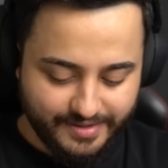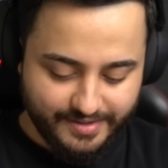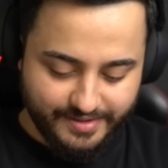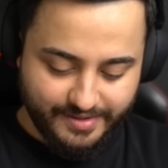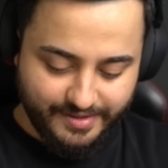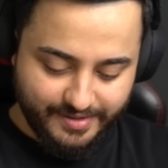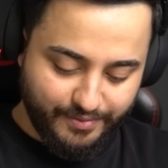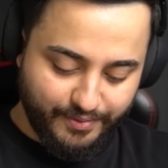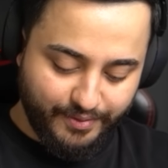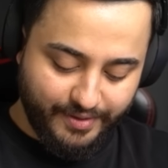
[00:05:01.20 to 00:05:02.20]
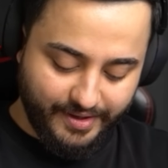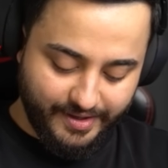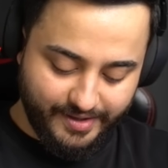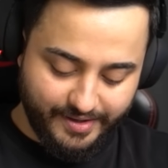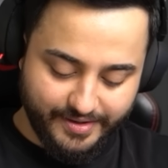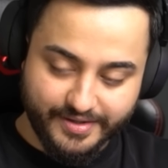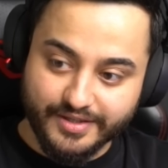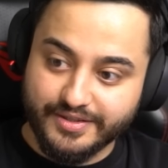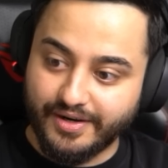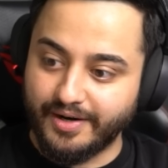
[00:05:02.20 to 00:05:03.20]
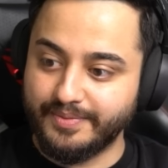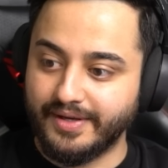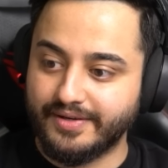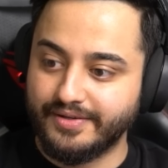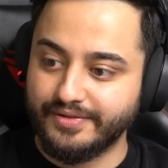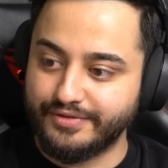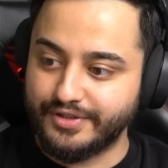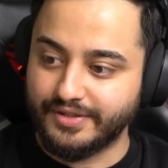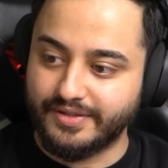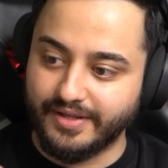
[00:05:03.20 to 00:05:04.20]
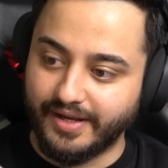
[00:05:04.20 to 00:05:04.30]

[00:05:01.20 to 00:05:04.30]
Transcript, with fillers: Yo. Oha arkadaşlar harbiden kılıf çıktı